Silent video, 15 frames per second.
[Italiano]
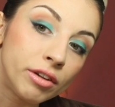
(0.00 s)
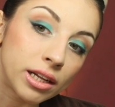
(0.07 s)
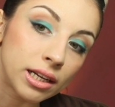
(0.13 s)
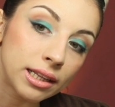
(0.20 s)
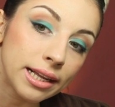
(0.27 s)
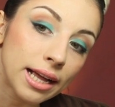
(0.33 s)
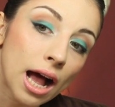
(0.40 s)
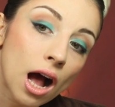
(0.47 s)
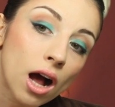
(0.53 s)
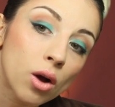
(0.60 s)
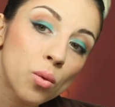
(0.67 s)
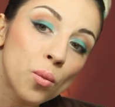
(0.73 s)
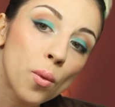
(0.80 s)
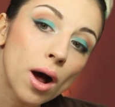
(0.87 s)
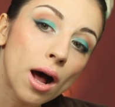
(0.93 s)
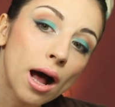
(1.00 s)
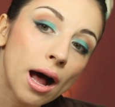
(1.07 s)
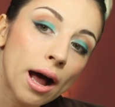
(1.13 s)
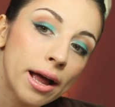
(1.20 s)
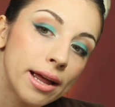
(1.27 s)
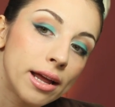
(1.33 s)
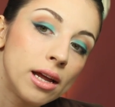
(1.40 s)
verde
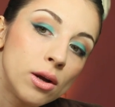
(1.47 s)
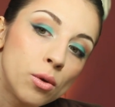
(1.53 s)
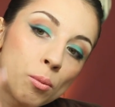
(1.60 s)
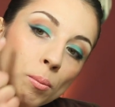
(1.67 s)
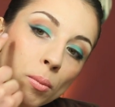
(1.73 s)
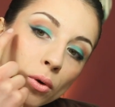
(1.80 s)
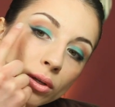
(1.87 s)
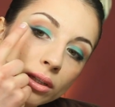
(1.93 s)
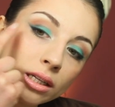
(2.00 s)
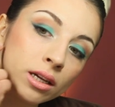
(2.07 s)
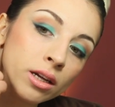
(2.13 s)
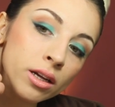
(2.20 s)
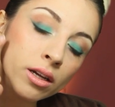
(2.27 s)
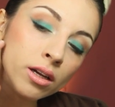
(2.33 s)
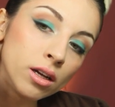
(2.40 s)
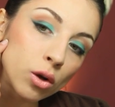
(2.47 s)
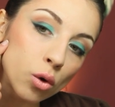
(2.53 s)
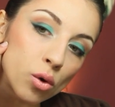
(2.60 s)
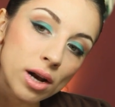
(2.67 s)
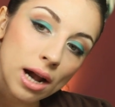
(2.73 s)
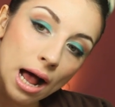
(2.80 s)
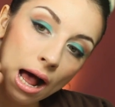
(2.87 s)
acqua e un po' di
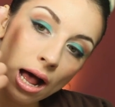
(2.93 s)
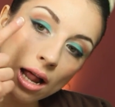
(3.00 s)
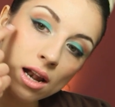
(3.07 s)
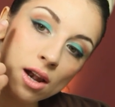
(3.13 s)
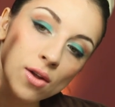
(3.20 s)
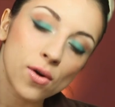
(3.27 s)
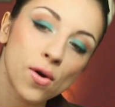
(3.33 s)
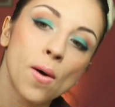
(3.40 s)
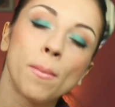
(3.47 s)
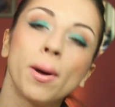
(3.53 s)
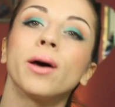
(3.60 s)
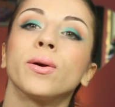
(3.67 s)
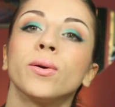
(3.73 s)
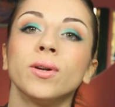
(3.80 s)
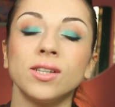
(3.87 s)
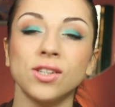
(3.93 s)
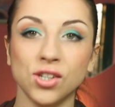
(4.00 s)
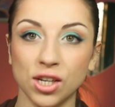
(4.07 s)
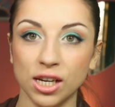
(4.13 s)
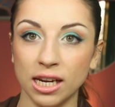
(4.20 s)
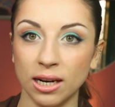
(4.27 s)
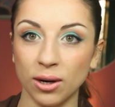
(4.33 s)
corallo,
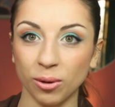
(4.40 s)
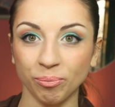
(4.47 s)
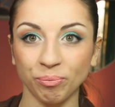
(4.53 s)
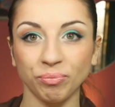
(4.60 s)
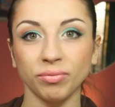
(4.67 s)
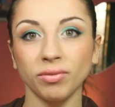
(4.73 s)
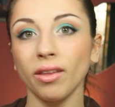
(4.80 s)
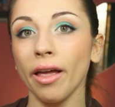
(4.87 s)
marroncino,